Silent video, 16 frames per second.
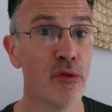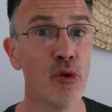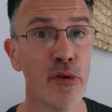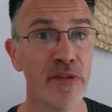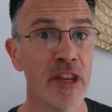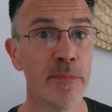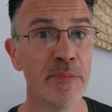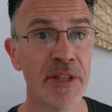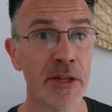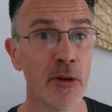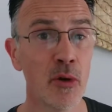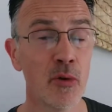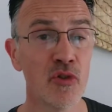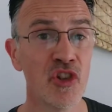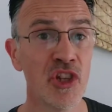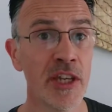leviers
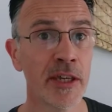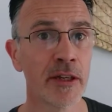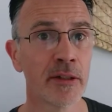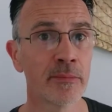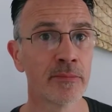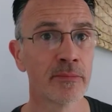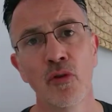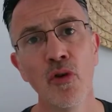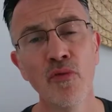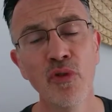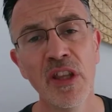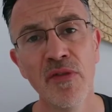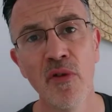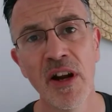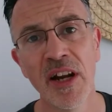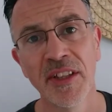psychologiques que vous
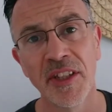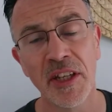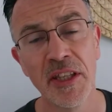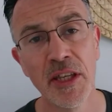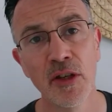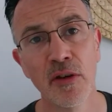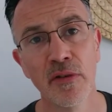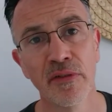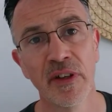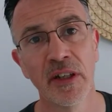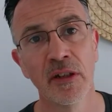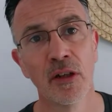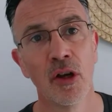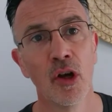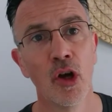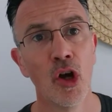dévoile la technique 20
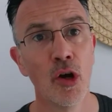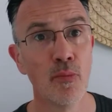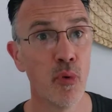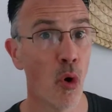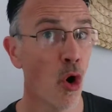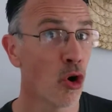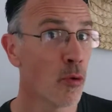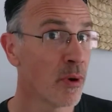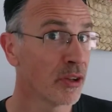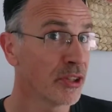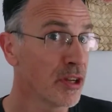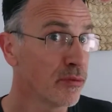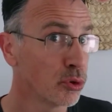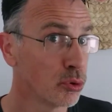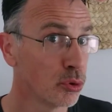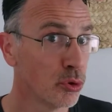pour augmenter
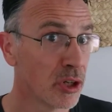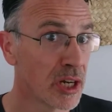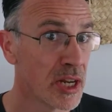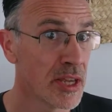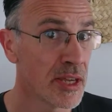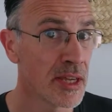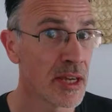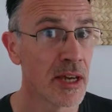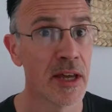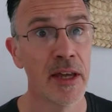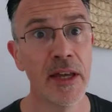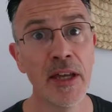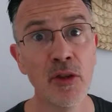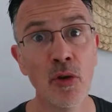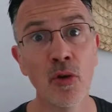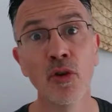vos taux de clic
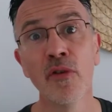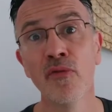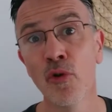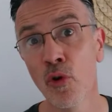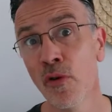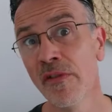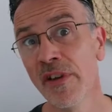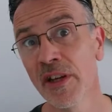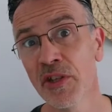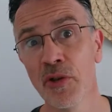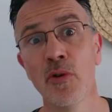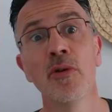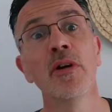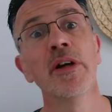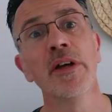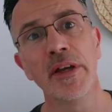et donc vos
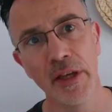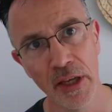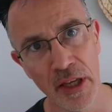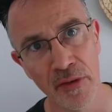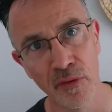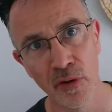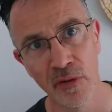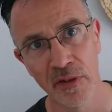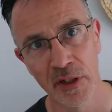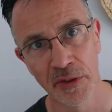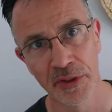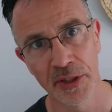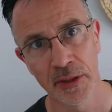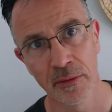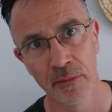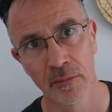conversions et vos
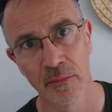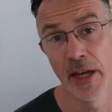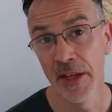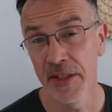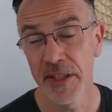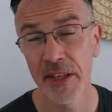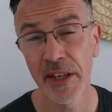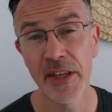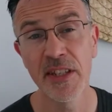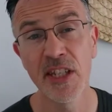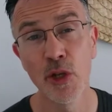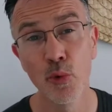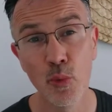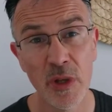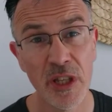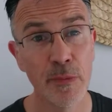ventes. Insérez ces
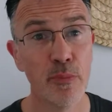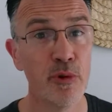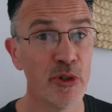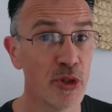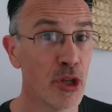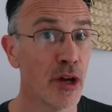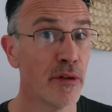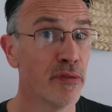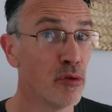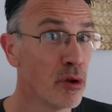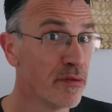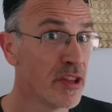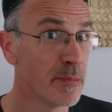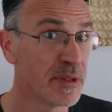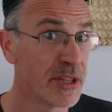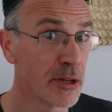8 plus 9
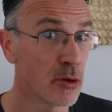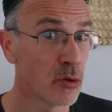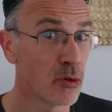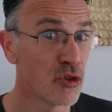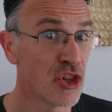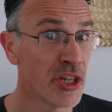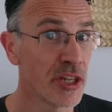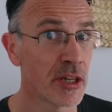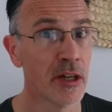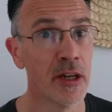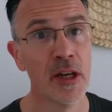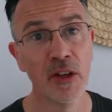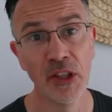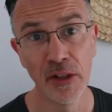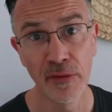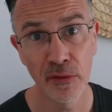leviers psychologiques
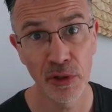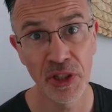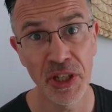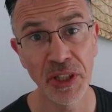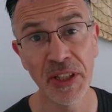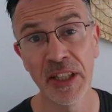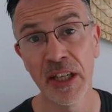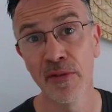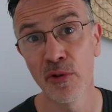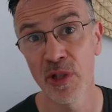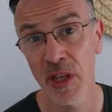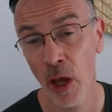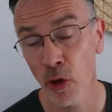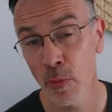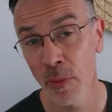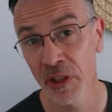dans vos titres et dans vos
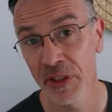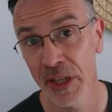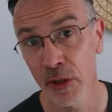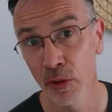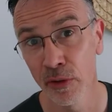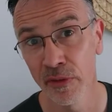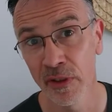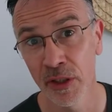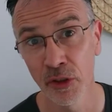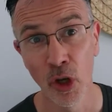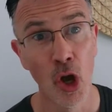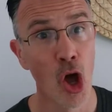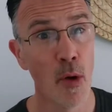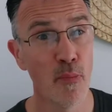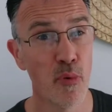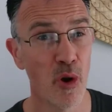argumentaires de vente
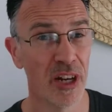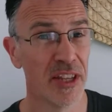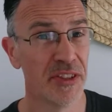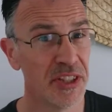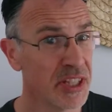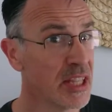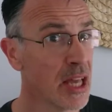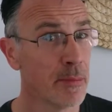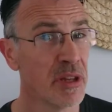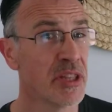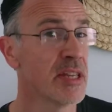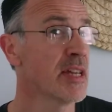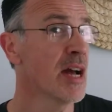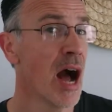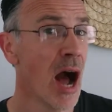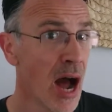pour les
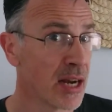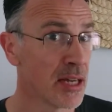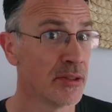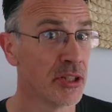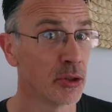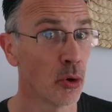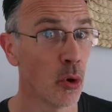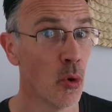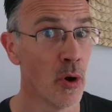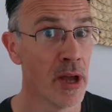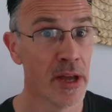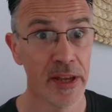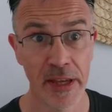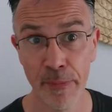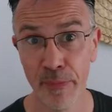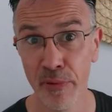dynamiter à la nitro
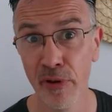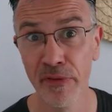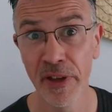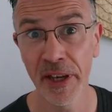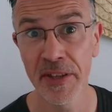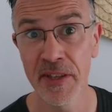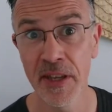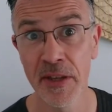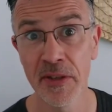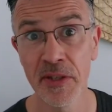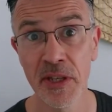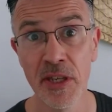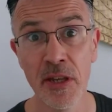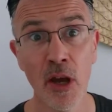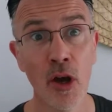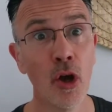et pulvériser
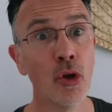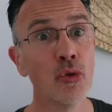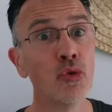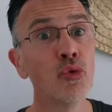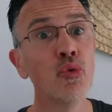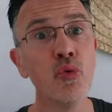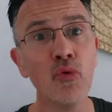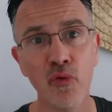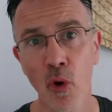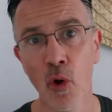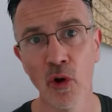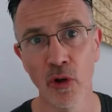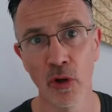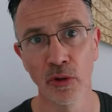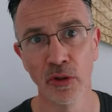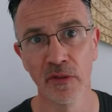ainsi tous vos
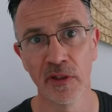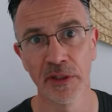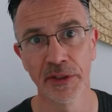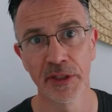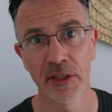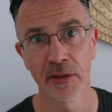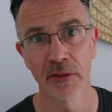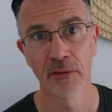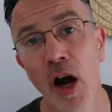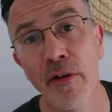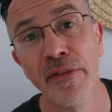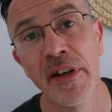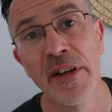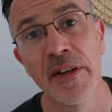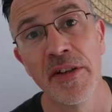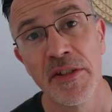records de vente.
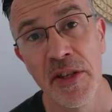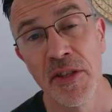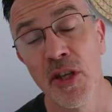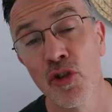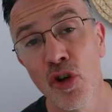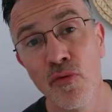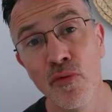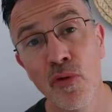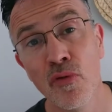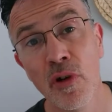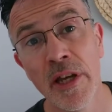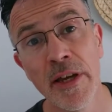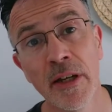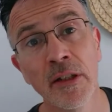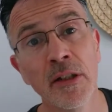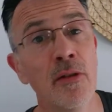Enfin, si c'est ce que vous
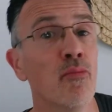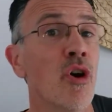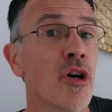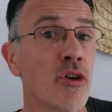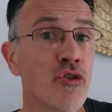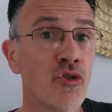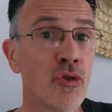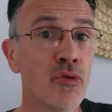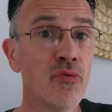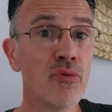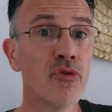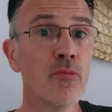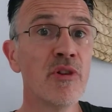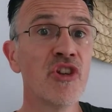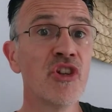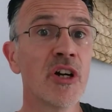voulez, hein, moi je ne vous
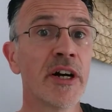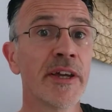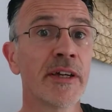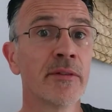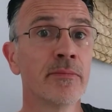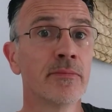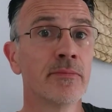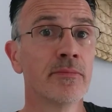oblige à rien.